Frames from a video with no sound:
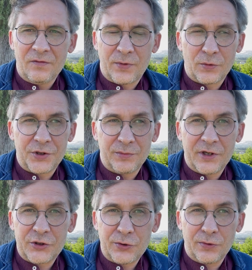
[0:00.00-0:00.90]
впрочем,
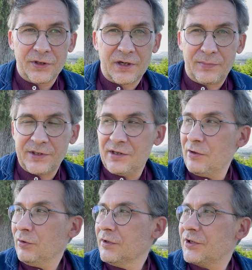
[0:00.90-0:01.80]
лишенных
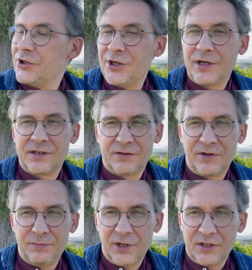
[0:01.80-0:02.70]
определенных черт
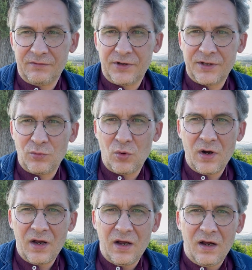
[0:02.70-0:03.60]
современного
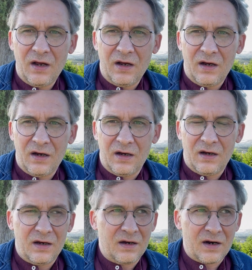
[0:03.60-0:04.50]
ему
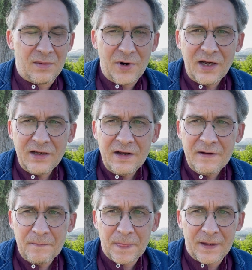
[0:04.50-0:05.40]
а, романа
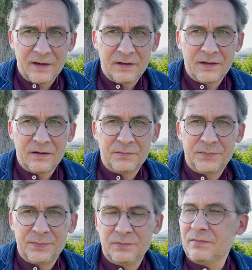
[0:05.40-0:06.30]
э,
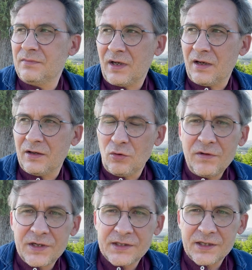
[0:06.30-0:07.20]
на
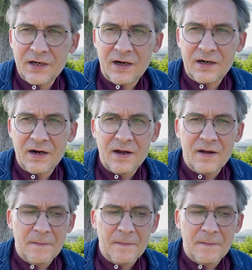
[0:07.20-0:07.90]
новых языках,